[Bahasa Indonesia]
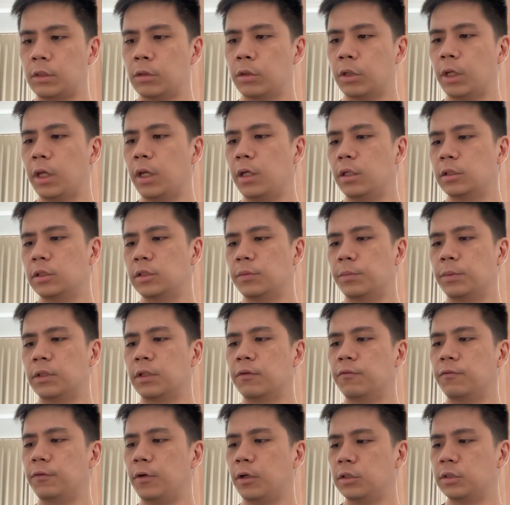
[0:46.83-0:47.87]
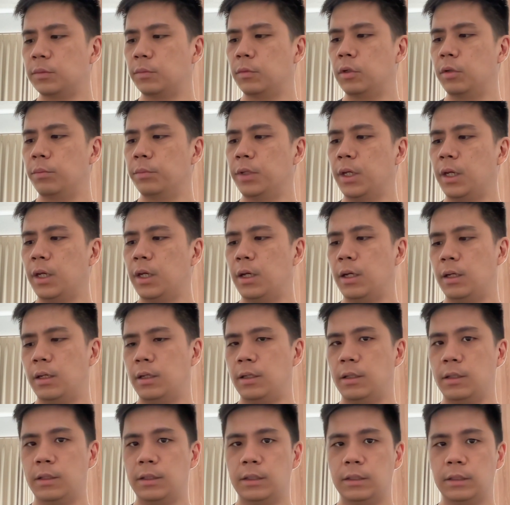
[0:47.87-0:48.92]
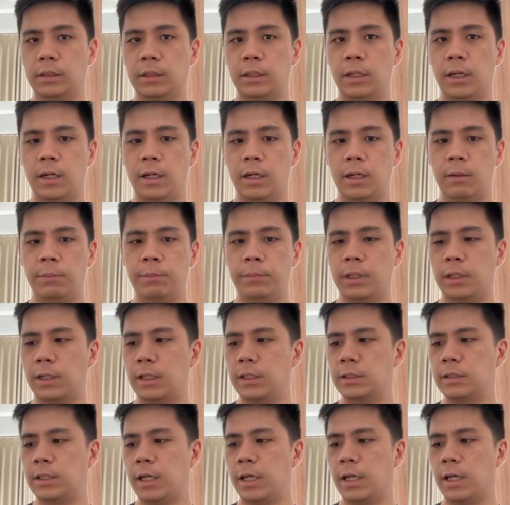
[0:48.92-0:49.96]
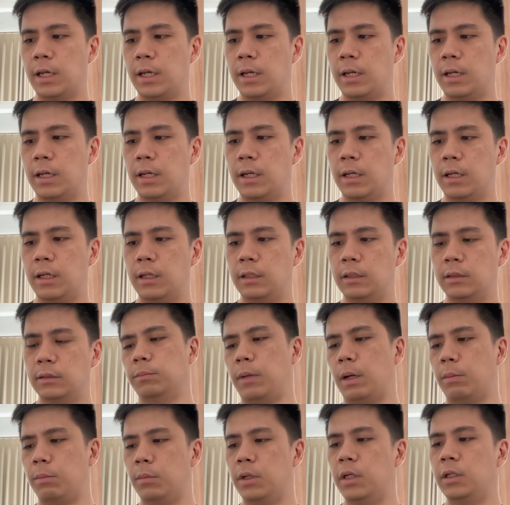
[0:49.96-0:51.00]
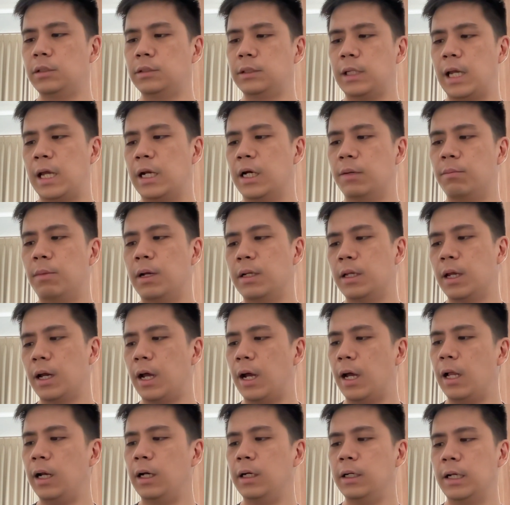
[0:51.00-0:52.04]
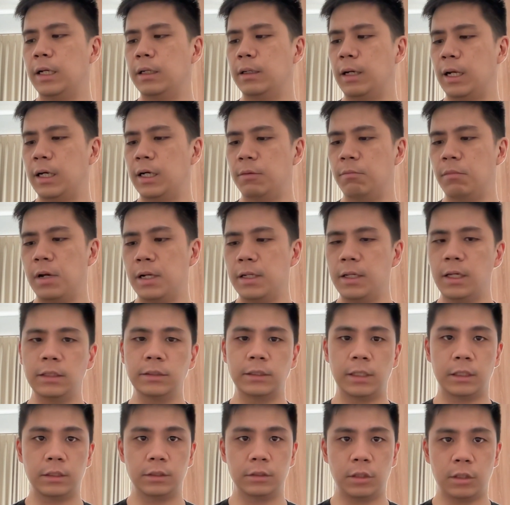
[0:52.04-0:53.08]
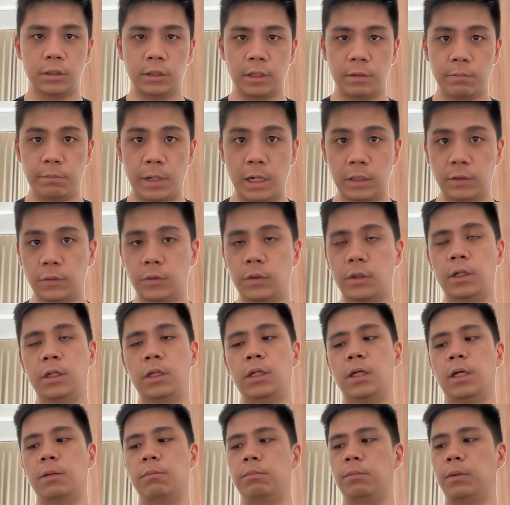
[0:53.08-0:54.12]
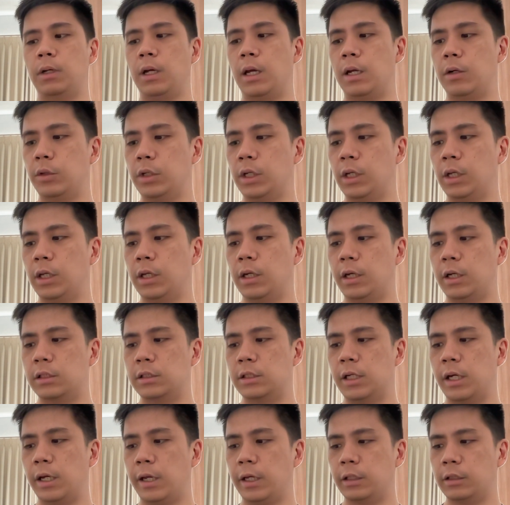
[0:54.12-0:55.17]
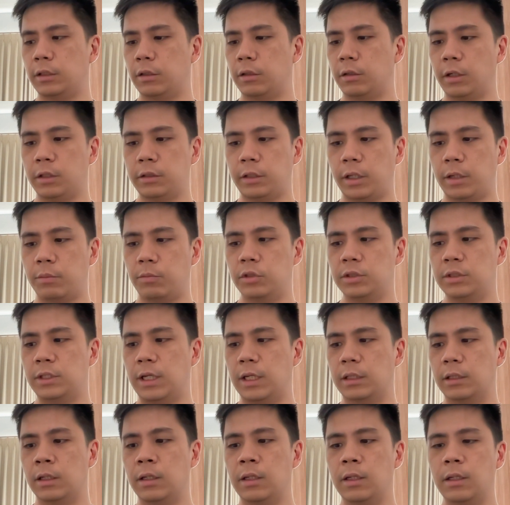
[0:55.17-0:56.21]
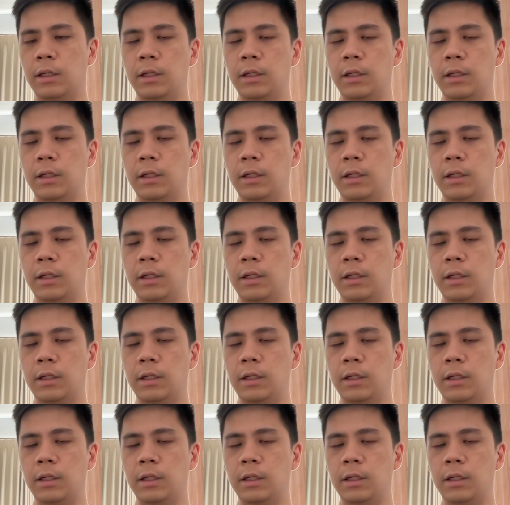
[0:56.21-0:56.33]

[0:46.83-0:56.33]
Oke, seperti vlog sebelumnya yang pernah saya publish, ada banyak hal dan ada banyak sensor temperatur nih yang mempengaruhi kinerja elektronik termostat.